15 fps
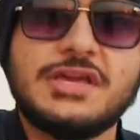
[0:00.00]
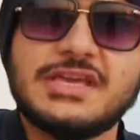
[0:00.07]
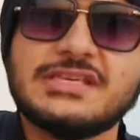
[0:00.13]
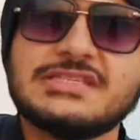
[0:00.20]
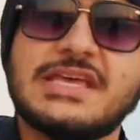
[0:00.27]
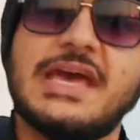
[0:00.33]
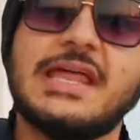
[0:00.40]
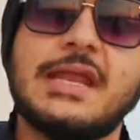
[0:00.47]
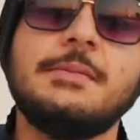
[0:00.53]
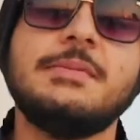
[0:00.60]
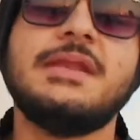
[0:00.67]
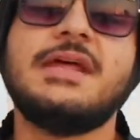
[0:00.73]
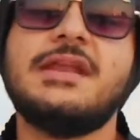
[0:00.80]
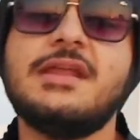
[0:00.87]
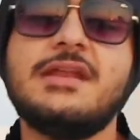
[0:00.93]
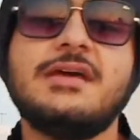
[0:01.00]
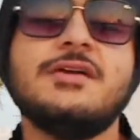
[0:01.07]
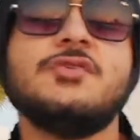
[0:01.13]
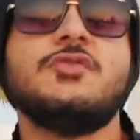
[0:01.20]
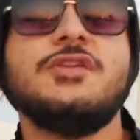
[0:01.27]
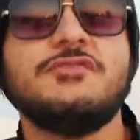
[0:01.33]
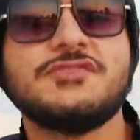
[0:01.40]
इस एरा में रहना है ना
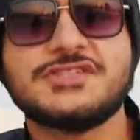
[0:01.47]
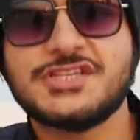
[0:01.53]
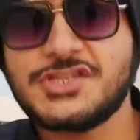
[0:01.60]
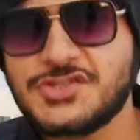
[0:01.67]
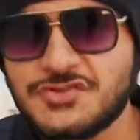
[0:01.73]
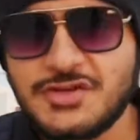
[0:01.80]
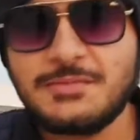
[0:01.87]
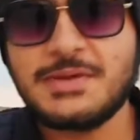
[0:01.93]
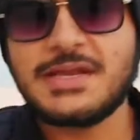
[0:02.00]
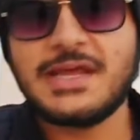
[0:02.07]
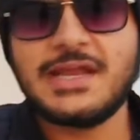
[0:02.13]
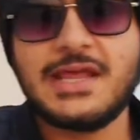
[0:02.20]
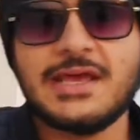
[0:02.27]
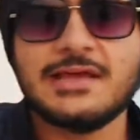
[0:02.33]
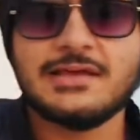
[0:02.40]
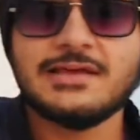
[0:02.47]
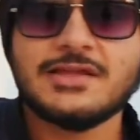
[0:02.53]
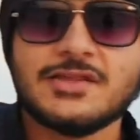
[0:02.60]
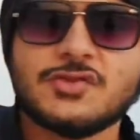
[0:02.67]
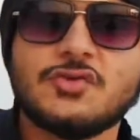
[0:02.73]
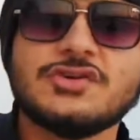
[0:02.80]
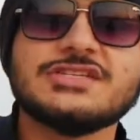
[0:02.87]
ट्वेंटी सेंचुरी में रहना है
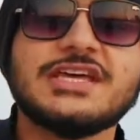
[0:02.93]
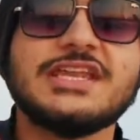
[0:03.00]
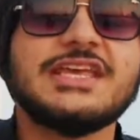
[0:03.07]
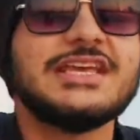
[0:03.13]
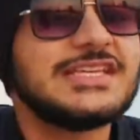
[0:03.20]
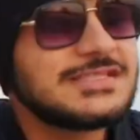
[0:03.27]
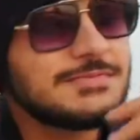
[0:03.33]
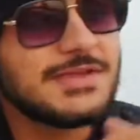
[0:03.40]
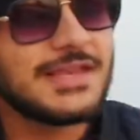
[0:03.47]
2021